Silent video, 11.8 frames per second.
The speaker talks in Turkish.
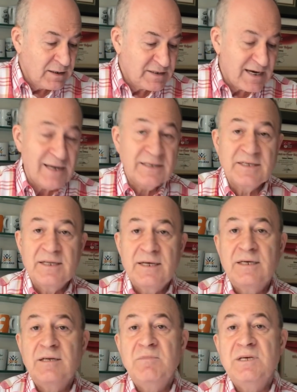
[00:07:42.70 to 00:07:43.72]
Chelsea'de
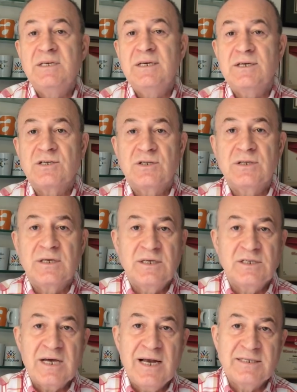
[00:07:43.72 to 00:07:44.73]
22 yaşındaki
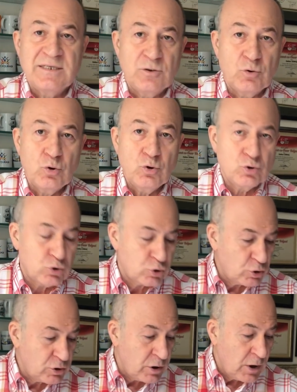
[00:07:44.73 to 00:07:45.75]
Chelsea'nin
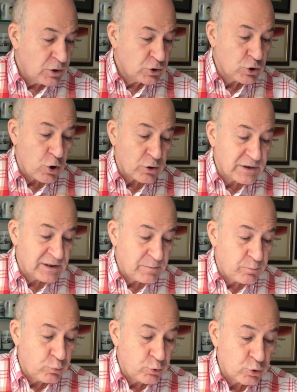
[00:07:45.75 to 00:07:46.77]
oyuncusu
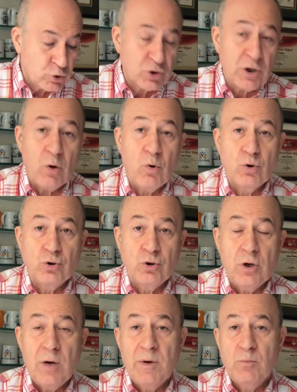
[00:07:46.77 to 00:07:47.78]
Circle Bruges'da
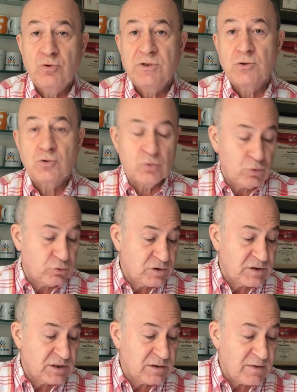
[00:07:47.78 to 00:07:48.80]
oynuyor ama bu sezon
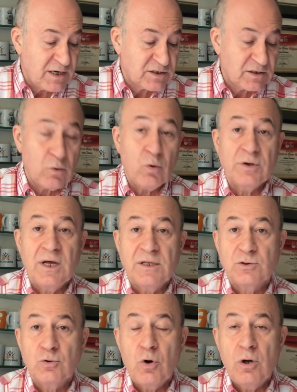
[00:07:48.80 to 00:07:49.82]
32 maçta
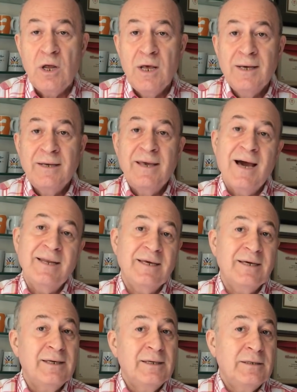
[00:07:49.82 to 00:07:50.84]
16 gol.
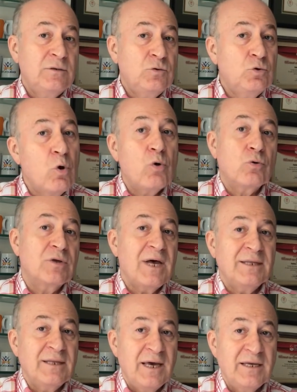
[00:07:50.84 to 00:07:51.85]
Yani
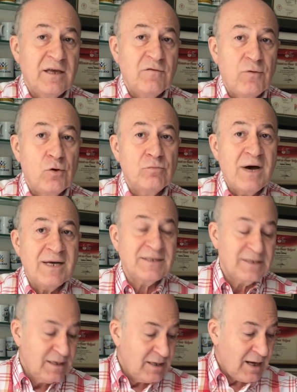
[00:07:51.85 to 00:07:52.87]
doğrudan hedef
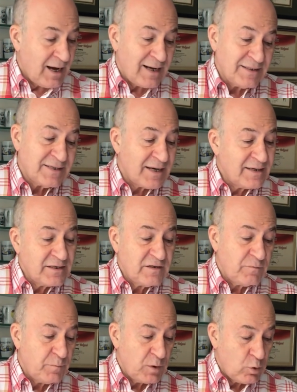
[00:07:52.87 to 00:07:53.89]
olmaz
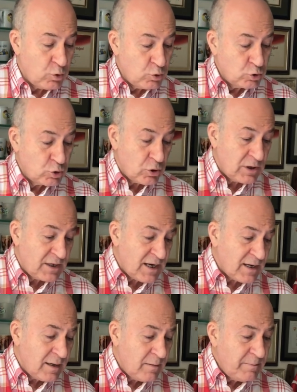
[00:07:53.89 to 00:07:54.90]
alternatif bir oyuncu
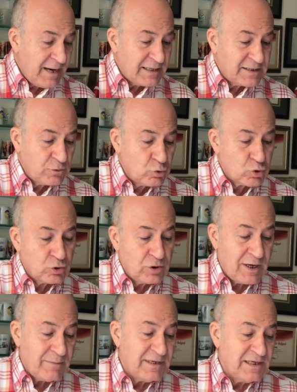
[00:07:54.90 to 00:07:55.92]
olarak belki
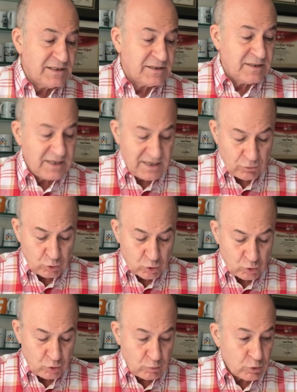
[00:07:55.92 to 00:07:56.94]
düşünülebilir diye
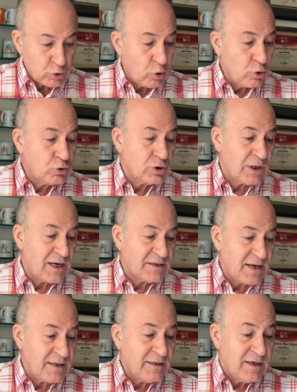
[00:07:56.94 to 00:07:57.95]
düşündüğümüz
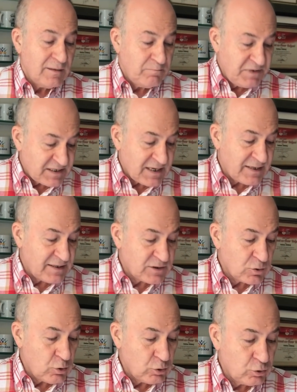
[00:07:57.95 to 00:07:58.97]
oyunculardan bir
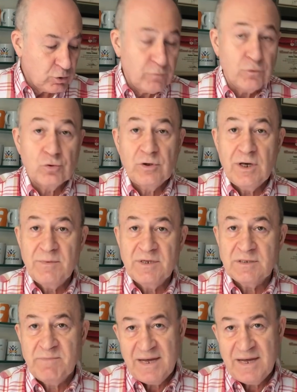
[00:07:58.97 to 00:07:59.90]
tanesi olduğunu vurgulayabiliriz.